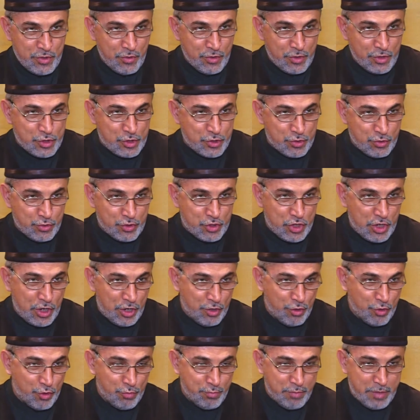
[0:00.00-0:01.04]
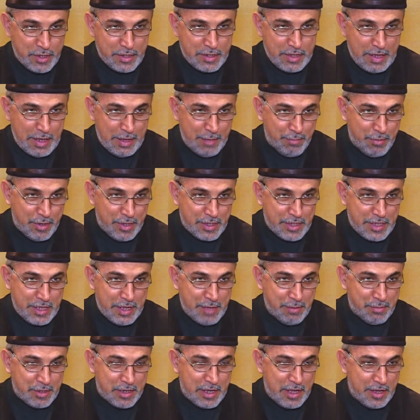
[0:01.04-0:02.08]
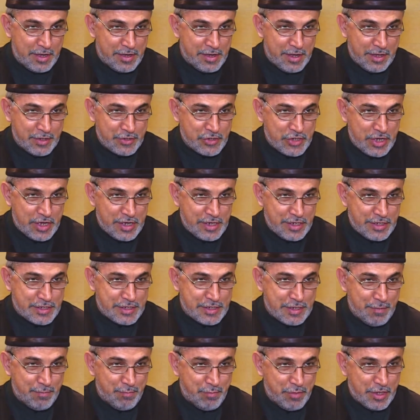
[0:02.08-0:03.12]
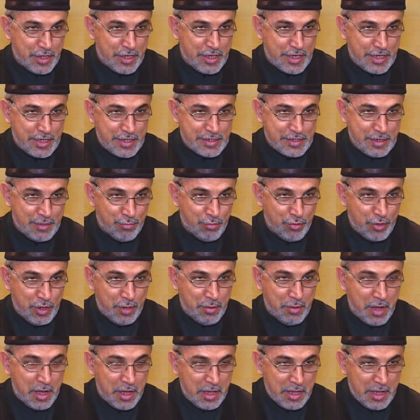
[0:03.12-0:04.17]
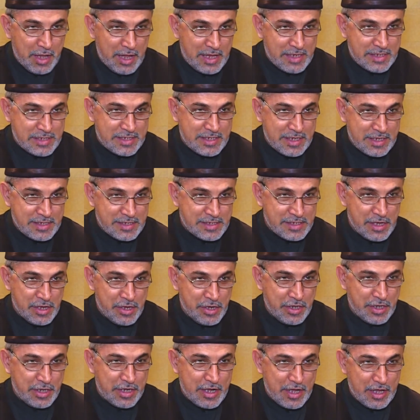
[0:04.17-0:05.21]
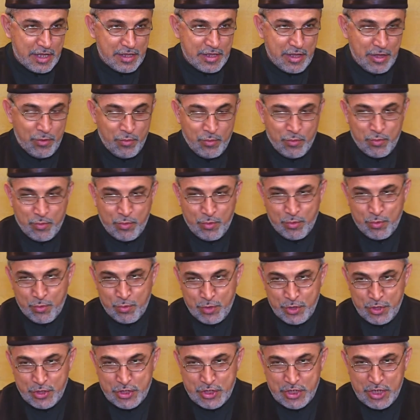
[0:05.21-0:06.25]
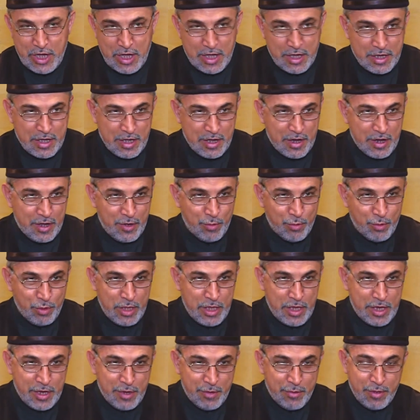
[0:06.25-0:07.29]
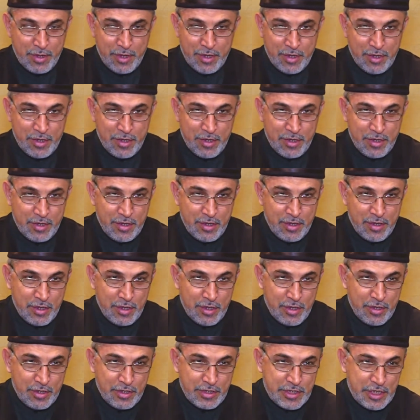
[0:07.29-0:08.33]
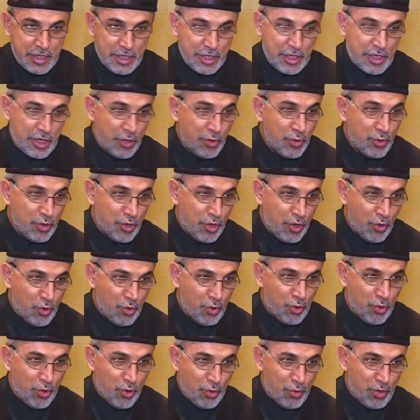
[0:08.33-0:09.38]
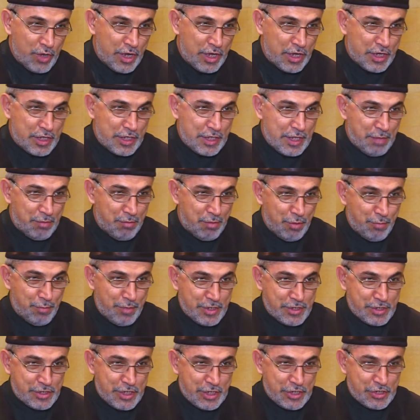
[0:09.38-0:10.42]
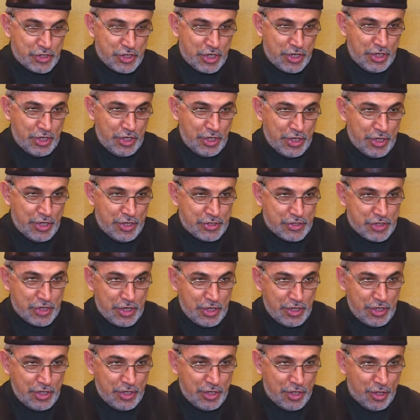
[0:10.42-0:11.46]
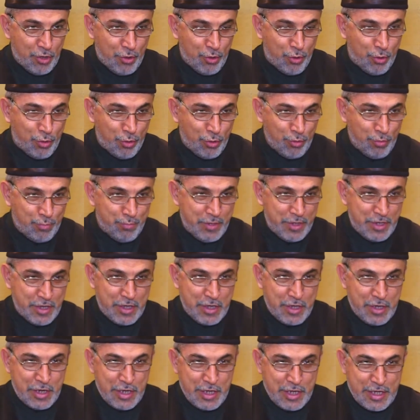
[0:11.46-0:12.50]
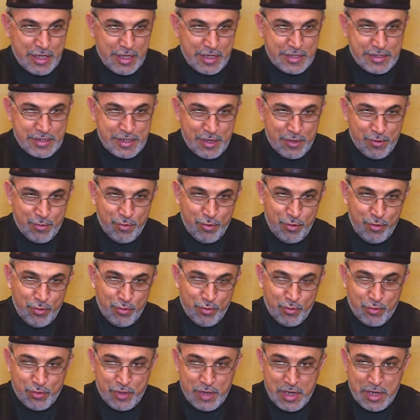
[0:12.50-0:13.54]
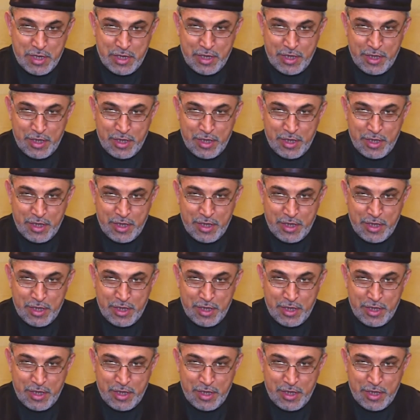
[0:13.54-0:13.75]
но поторопится с закладкой фундамента в семье на основе богобоязненности и веры. И это признак праведности человека. Если взять, к примеру, Хасавюрт, этот город считают центром торговли на Северном Кавказе.